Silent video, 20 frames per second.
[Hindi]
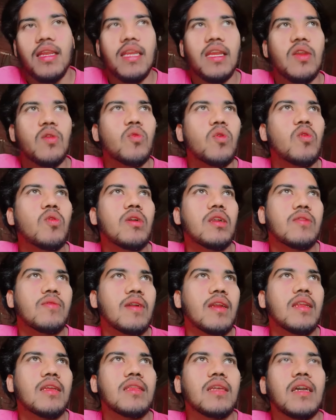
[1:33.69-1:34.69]
गेहूँ
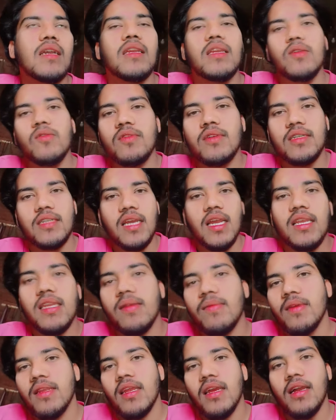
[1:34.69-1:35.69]
कटवाना था गेहूँ कटा
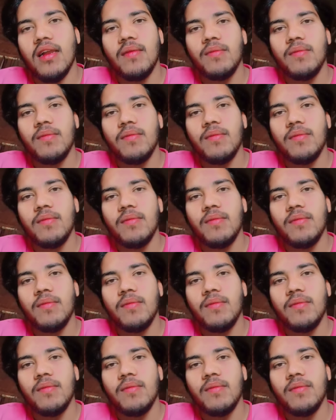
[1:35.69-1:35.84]
गया मेरा